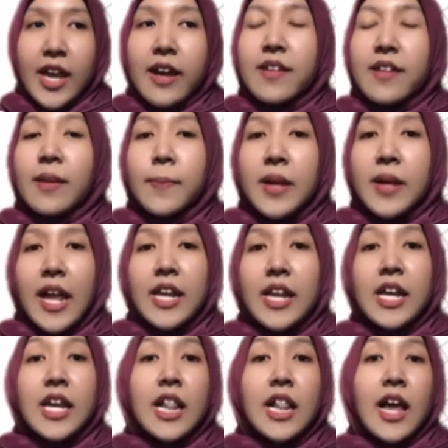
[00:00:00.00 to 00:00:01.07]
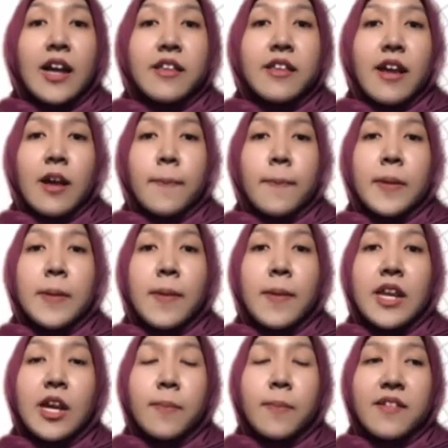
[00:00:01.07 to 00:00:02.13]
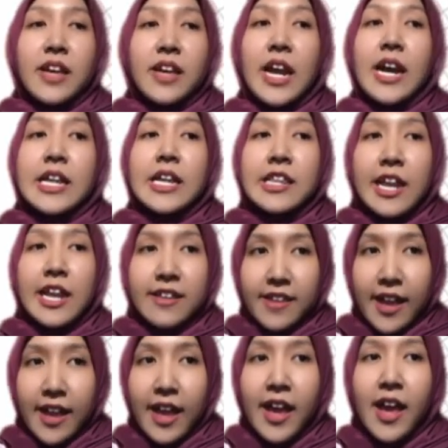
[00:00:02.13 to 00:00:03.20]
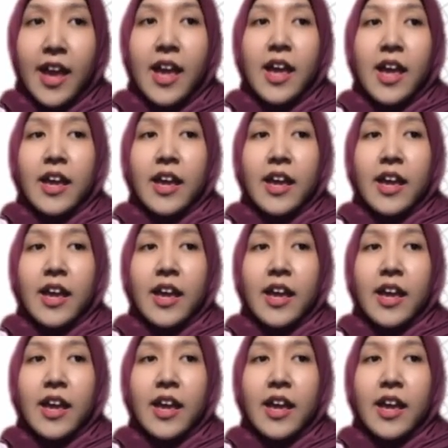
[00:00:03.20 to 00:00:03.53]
yang kesembilan hilangnya kepribadian masyarakat desa,